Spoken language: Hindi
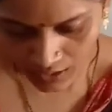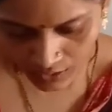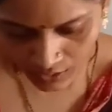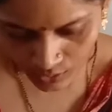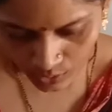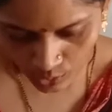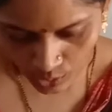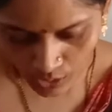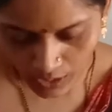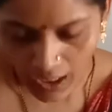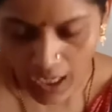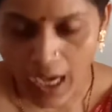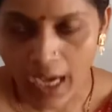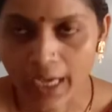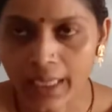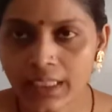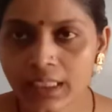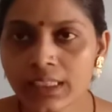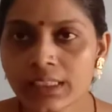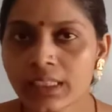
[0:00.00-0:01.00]
तो
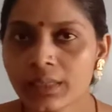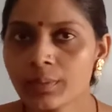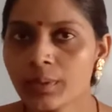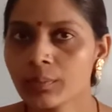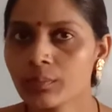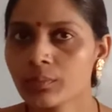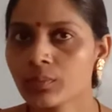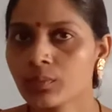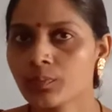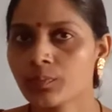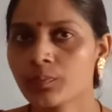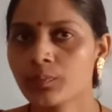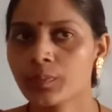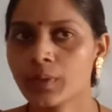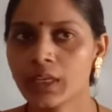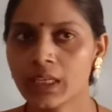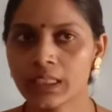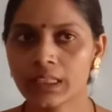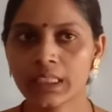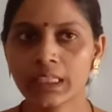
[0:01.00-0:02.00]
कहानी जब हम
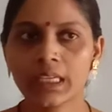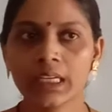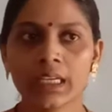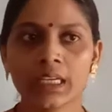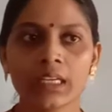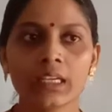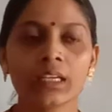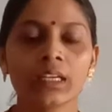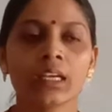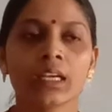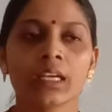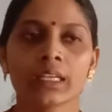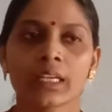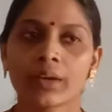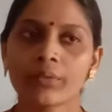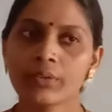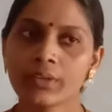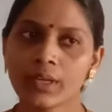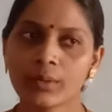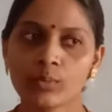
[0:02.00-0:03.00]
पढ़ते हैं
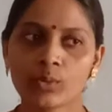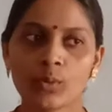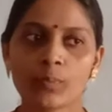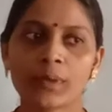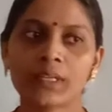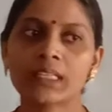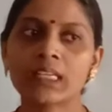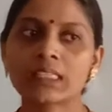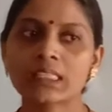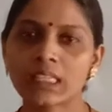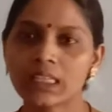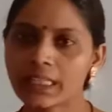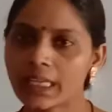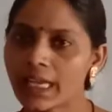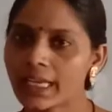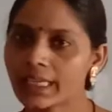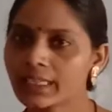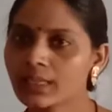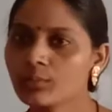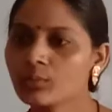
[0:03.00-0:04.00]
या फिर हमको पता चलता
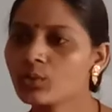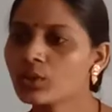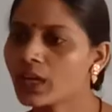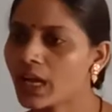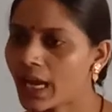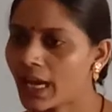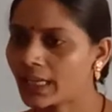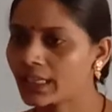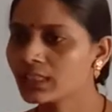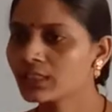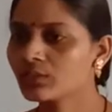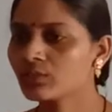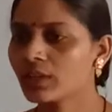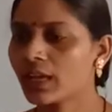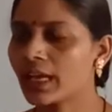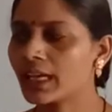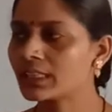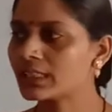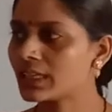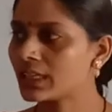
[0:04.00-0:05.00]
है कि हमको कहानी
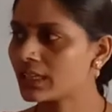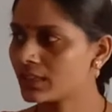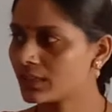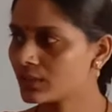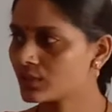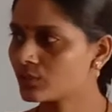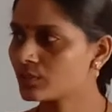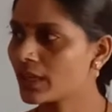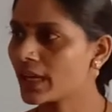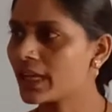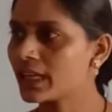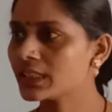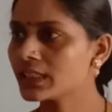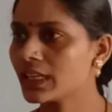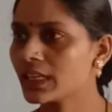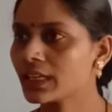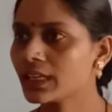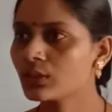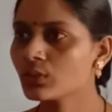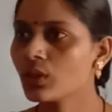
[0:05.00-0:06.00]
सुनाया जा सुनाया
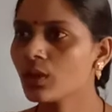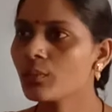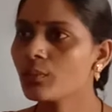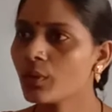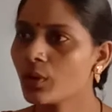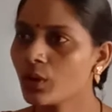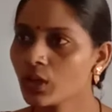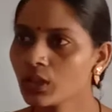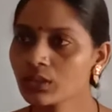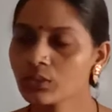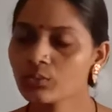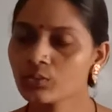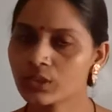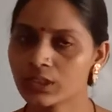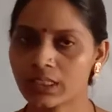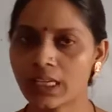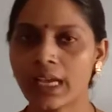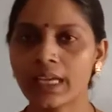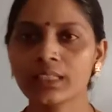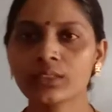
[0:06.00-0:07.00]
जाएगा तो हम बहुत
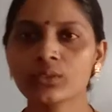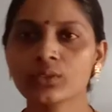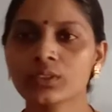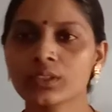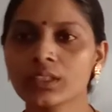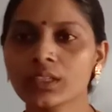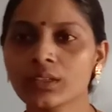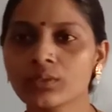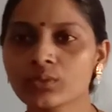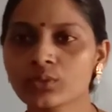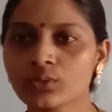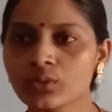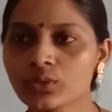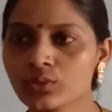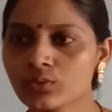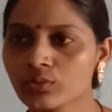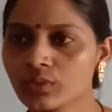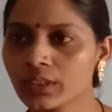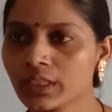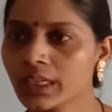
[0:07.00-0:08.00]
उत्साहित होते हैं उसको
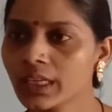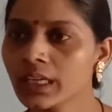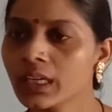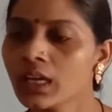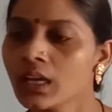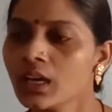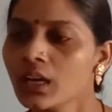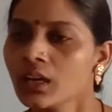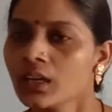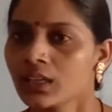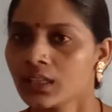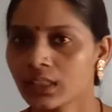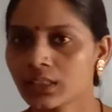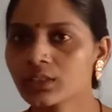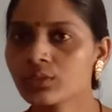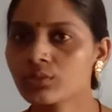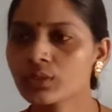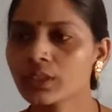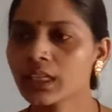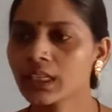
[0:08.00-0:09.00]
सुनने
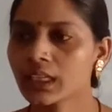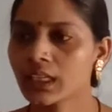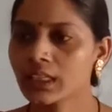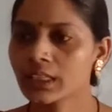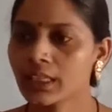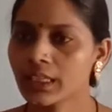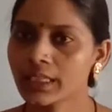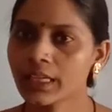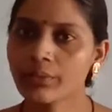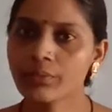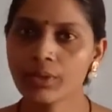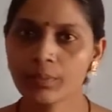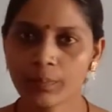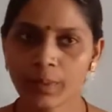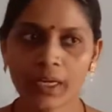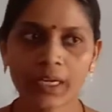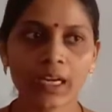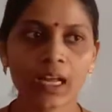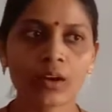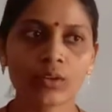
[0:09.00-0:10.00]
सुनने के लिए या फिर
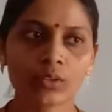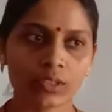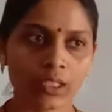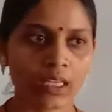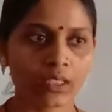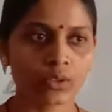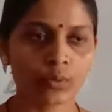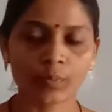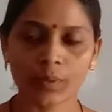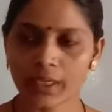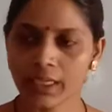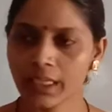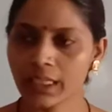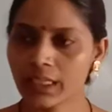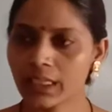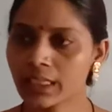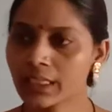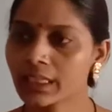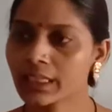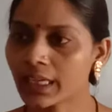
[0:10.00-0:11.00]
पढ़ना होता है तो पढ़ने
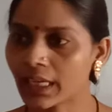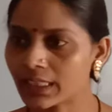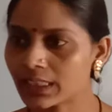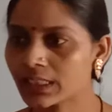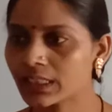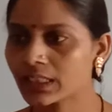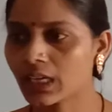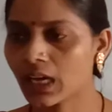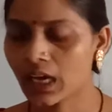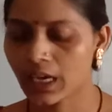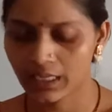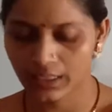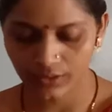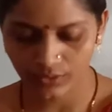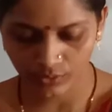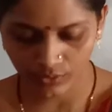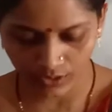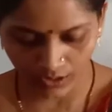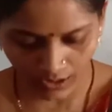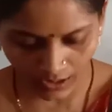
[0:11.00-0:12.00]
के लिए कि कैसी कहानी
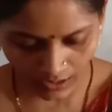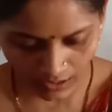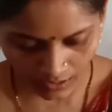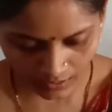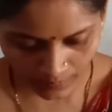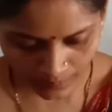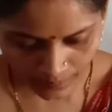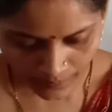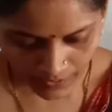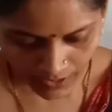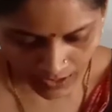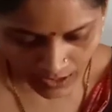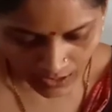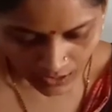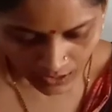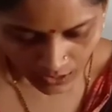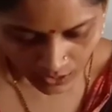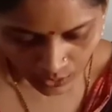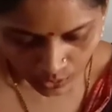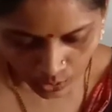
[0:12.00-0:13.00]
होगी है ना
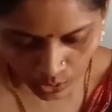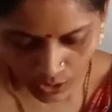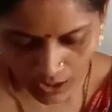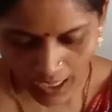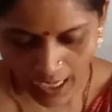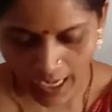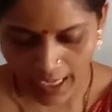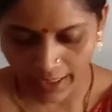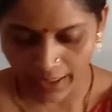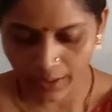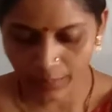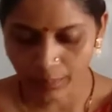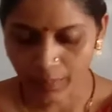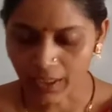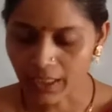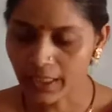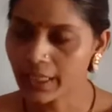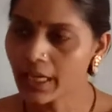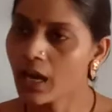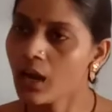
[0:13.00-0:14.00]
तो कहानी
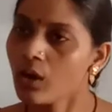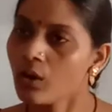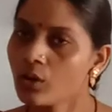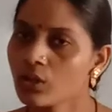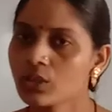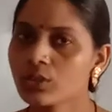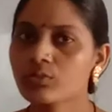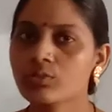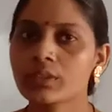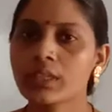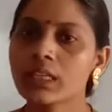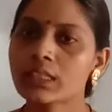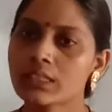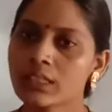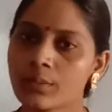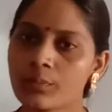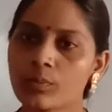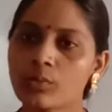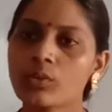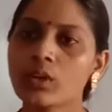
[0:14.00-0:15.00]
पढ़ना और सुनना
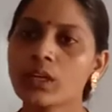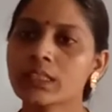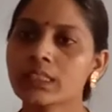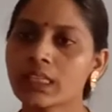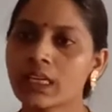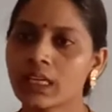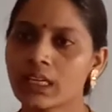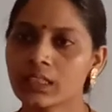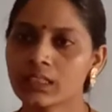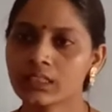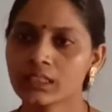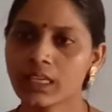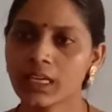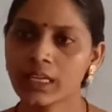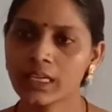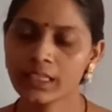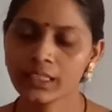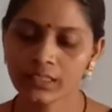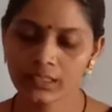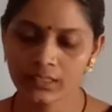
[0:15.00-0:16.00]
सबको अच्छा लगता है